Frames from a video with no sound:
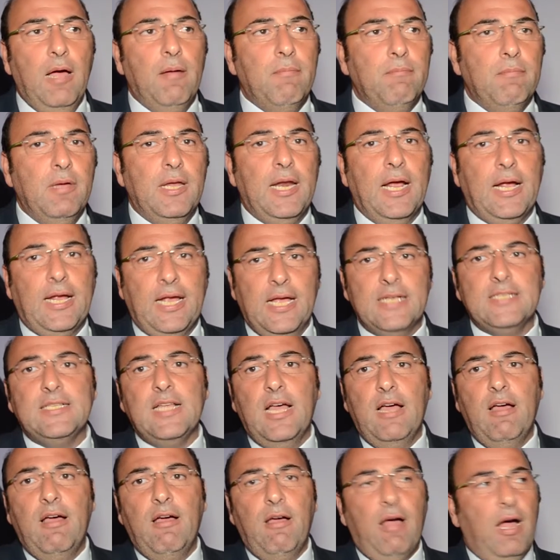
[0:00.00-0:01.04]

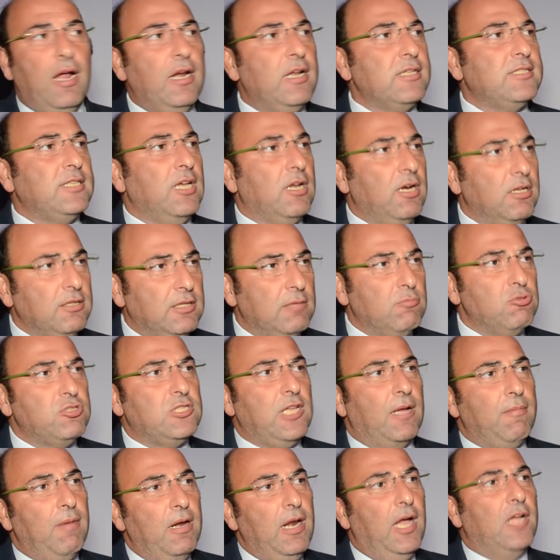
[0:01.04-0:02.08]
مركزه على السيارات
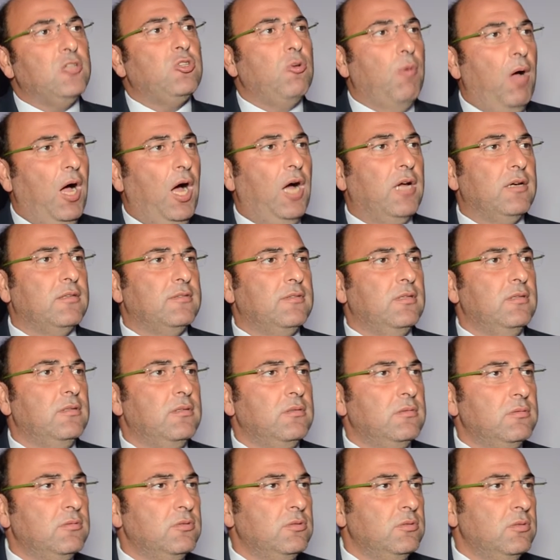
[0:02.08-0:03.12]
المستعمله هتبقى عرض
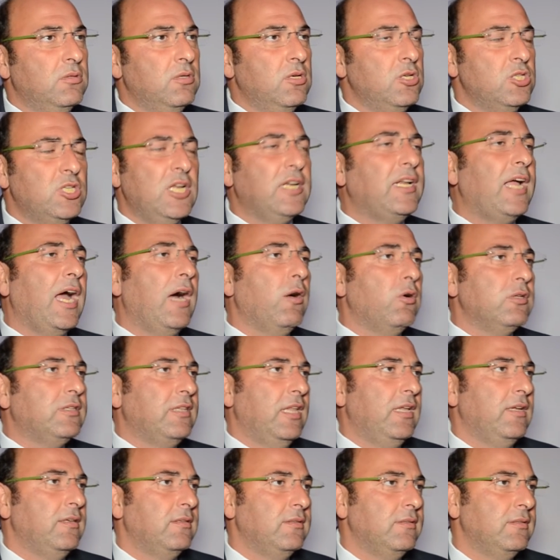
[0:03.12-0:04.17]
شركه او
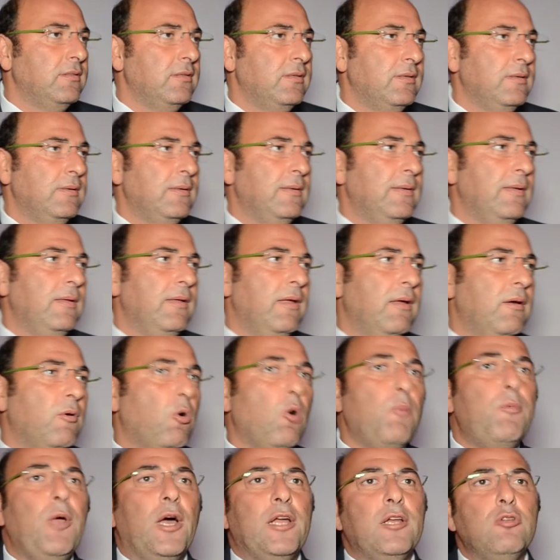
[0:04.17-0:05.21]
اتنين
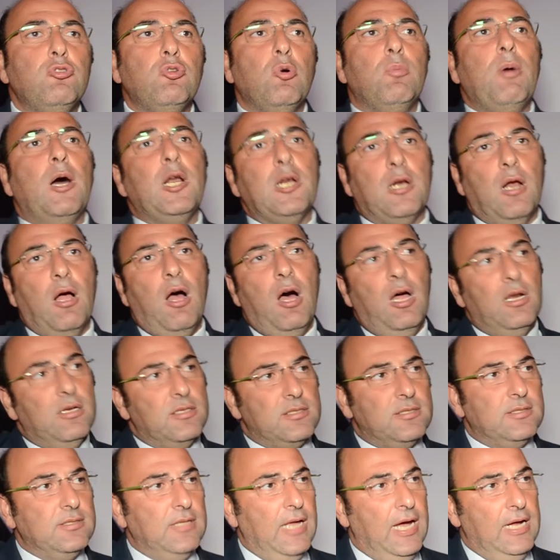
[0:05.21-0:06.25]
وبيعرضوا بره
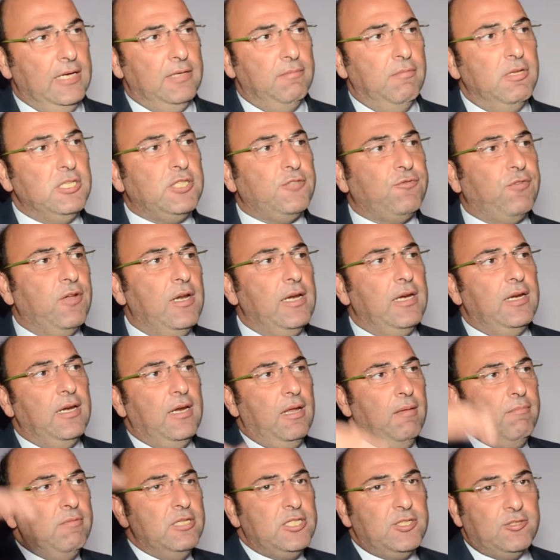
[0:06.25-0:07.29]
خالص يعني مش في
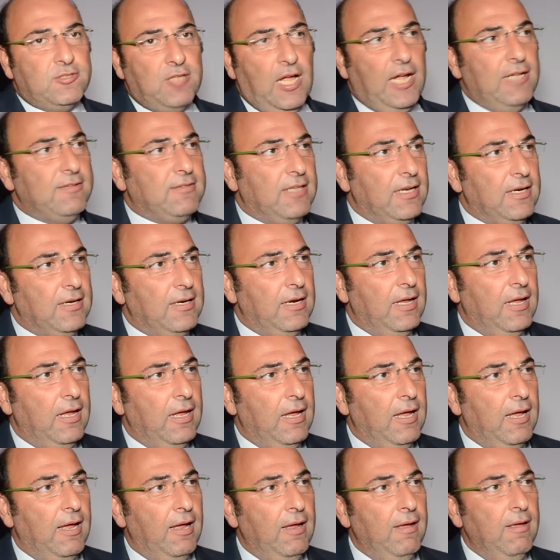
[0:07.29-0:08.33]
مش تحت
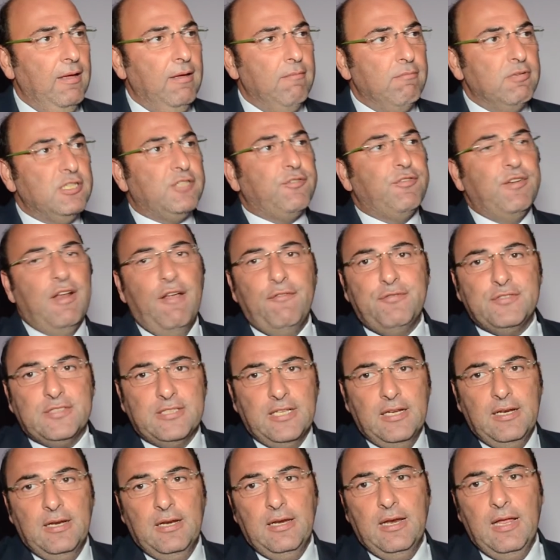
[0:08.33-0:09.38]
مش في
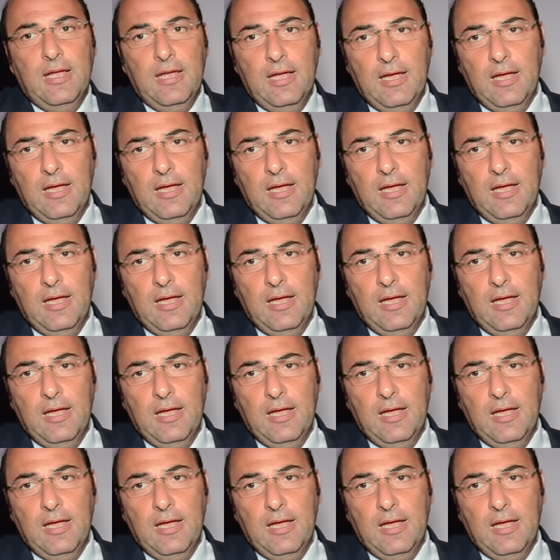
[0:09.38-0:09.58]
نفس ال